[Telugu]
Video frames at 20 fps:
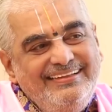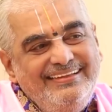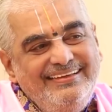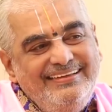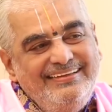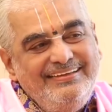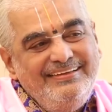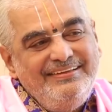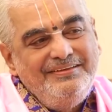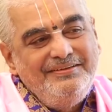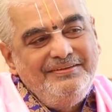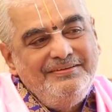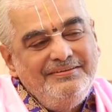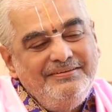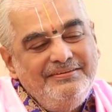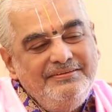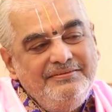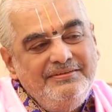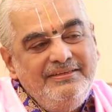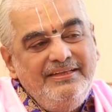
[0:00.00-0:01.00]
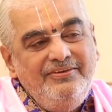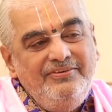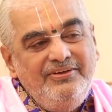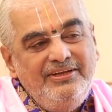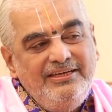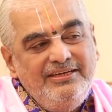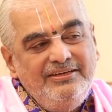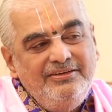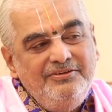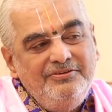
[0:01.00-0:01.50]
అది
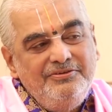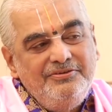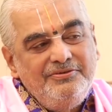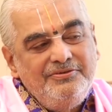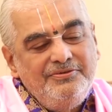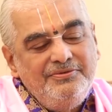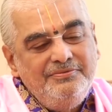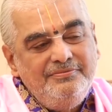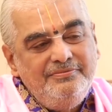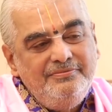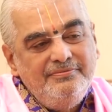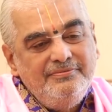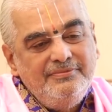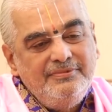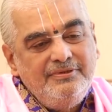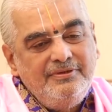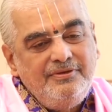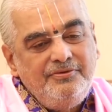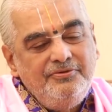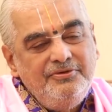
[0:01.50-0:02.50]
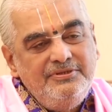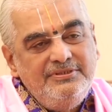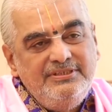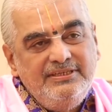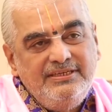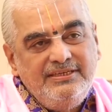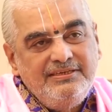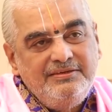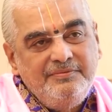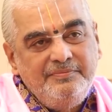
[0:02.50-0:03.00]
దేవాలయంలో
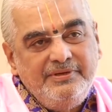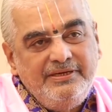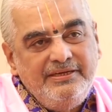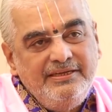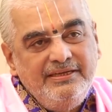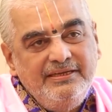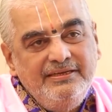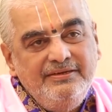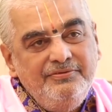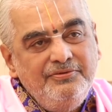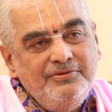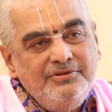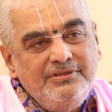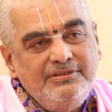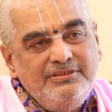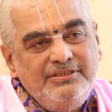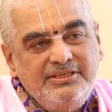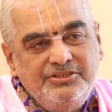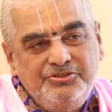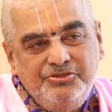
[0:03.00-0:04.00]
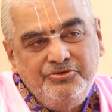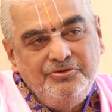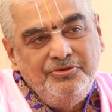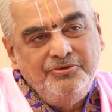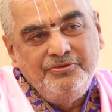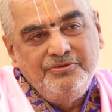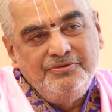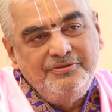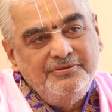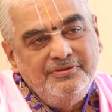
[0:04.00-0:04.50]
కులశేఖరపాడి అని ఒక
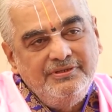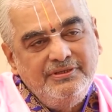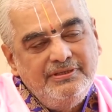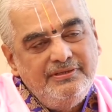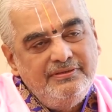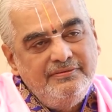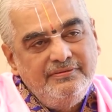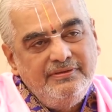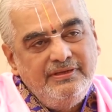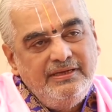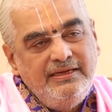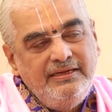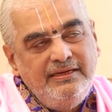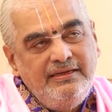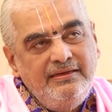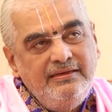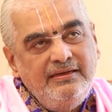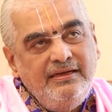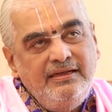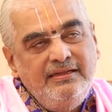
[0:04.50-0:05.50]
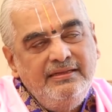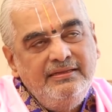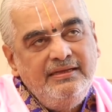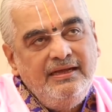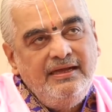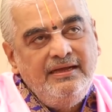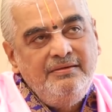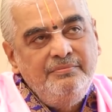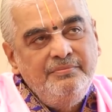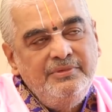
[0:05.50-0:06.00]
థ్రెషోల్డ్ ఉంటుంది అంటే అది
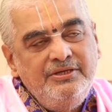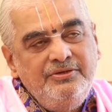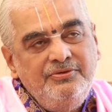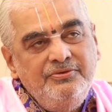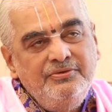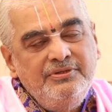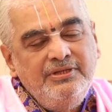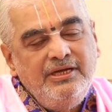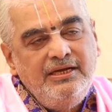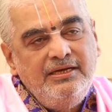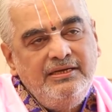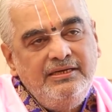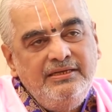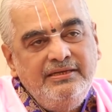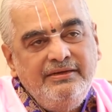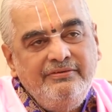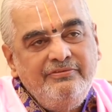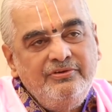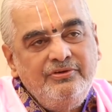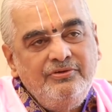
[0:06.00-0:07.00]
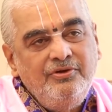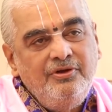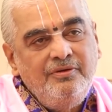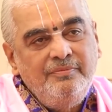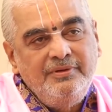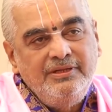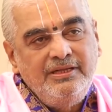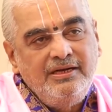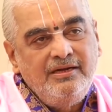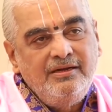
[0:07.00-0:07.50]
ఆ మెట్టు దాటి ఎవరు
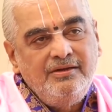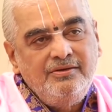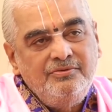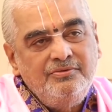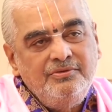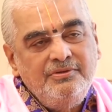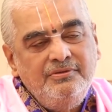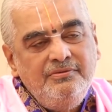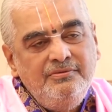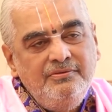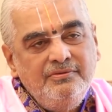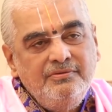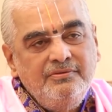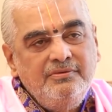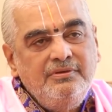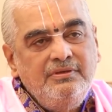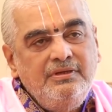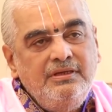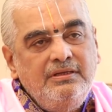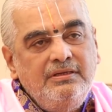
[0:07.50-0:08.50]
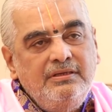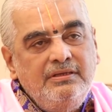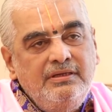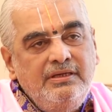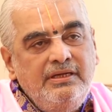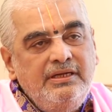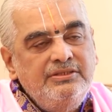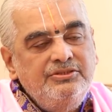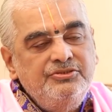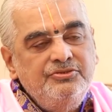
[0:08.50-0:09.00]
లోపలికి రాకూడదు
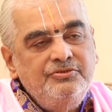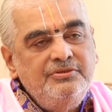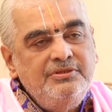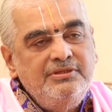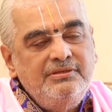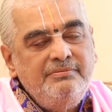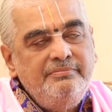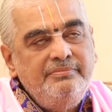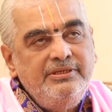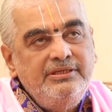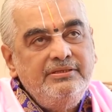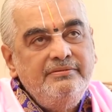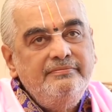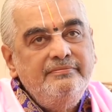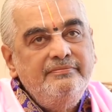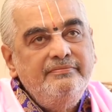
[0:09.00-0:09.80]
అర్చకులు తప్ప